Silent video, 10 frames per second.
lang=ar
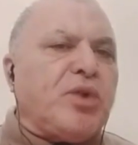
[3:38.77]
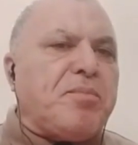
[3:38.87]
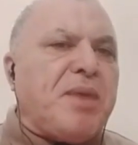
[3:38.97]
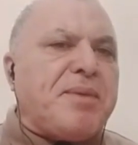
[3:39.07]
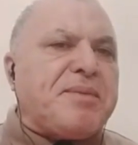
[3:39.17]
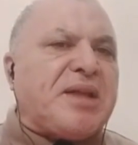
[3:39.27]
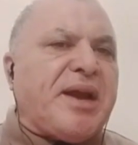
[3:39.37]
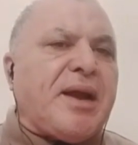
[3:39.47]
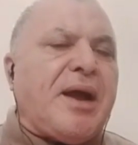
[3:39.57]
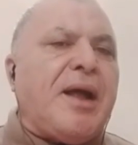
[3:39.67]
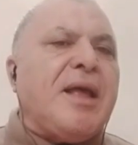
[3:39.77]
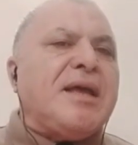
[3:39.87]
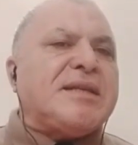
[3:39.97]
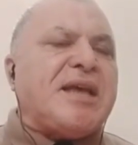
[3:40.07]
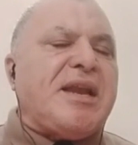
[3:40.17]
الكمامه بطريقه
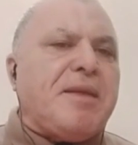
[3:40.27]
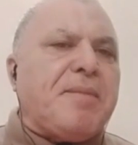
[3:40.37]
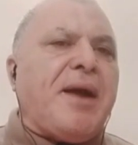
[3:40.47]
سليمه